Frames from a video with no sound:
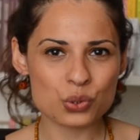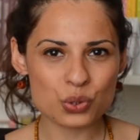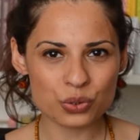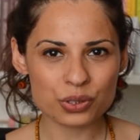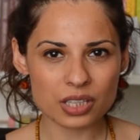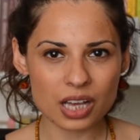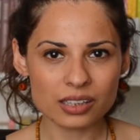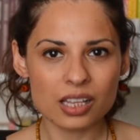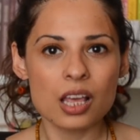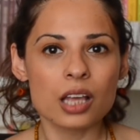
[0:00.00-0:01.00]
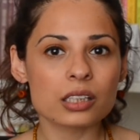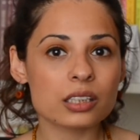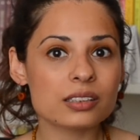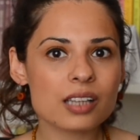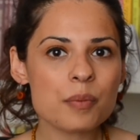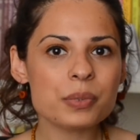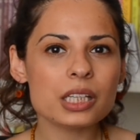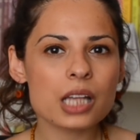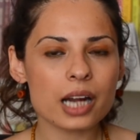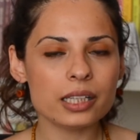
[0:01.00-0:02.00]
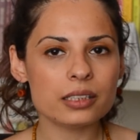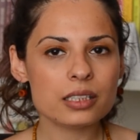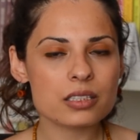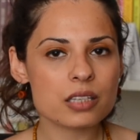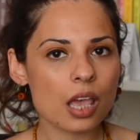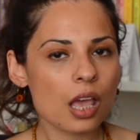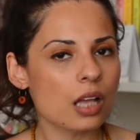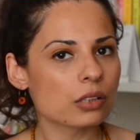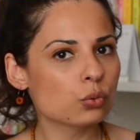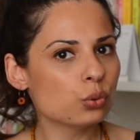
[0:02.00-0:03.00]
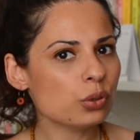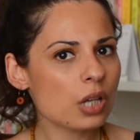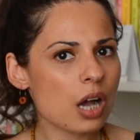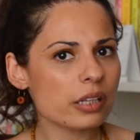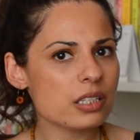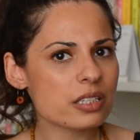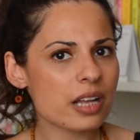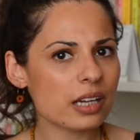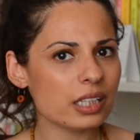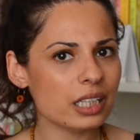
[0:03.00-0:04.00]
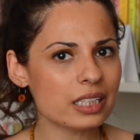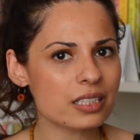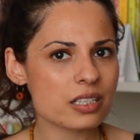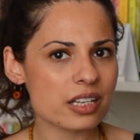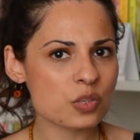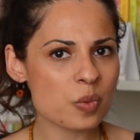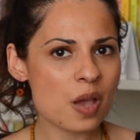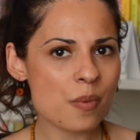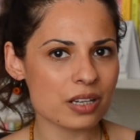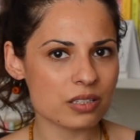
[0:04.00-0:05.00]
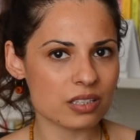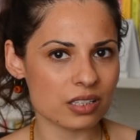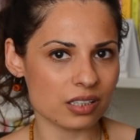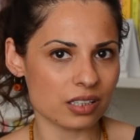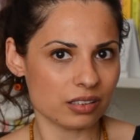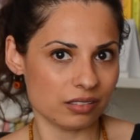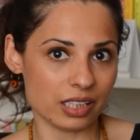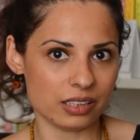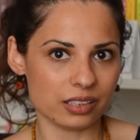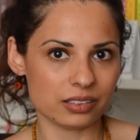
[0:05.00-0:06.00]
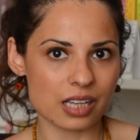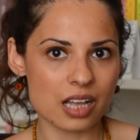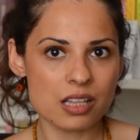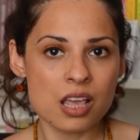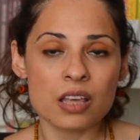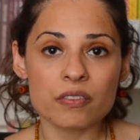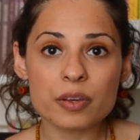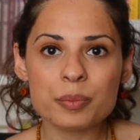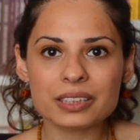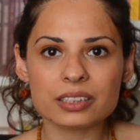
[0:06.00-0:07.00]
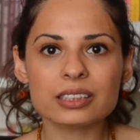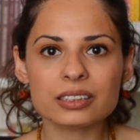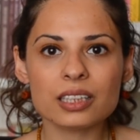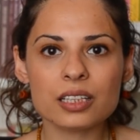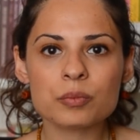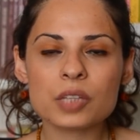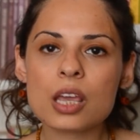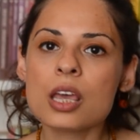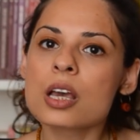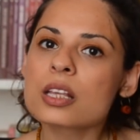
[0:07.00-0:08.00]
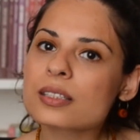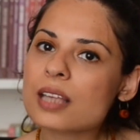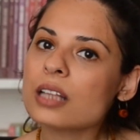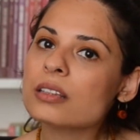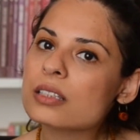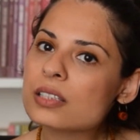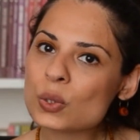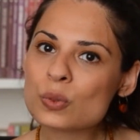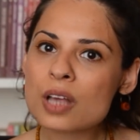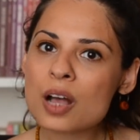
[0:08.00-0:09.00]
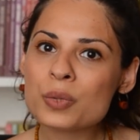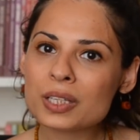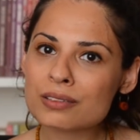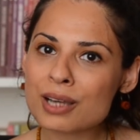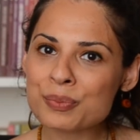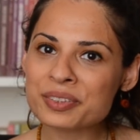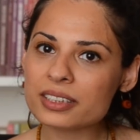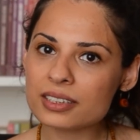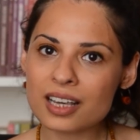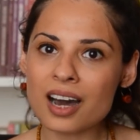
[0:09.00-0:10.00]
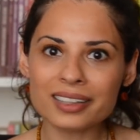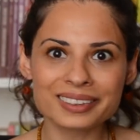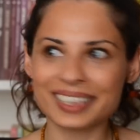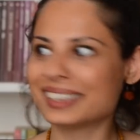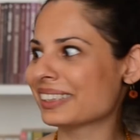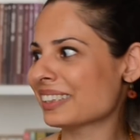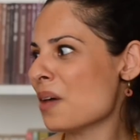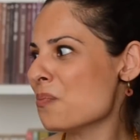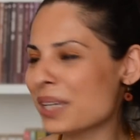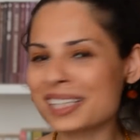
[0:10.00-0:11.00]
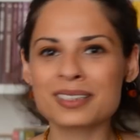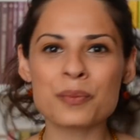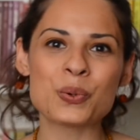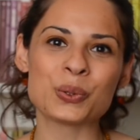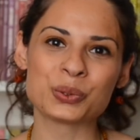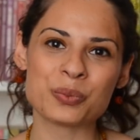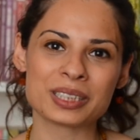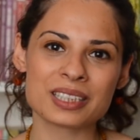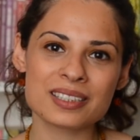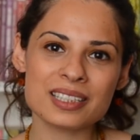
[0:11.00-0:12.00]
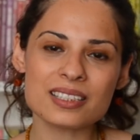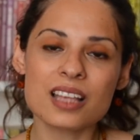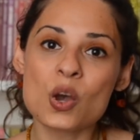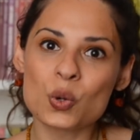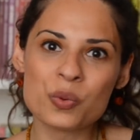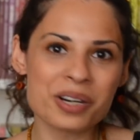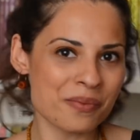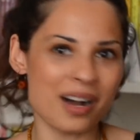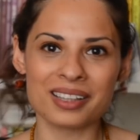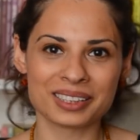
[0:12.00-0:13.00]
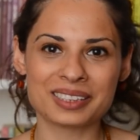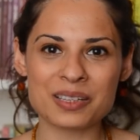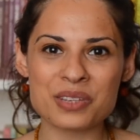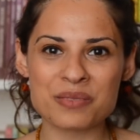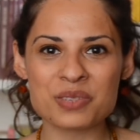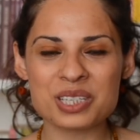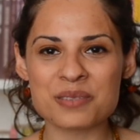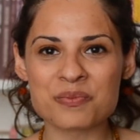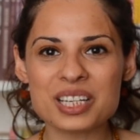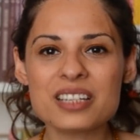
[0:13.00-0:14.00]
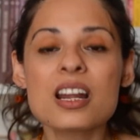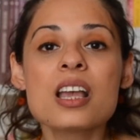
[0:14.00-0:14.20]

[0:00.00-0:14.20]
düşünürken kitap ilerledikçe dur ya işler ilginçleşmeye başladı dedirten ve bitirdiğimde sen nasıl güzel bir kitaptın ya dedirten bir kitap oldu bana siz. Umarım anlatabilmişimdir.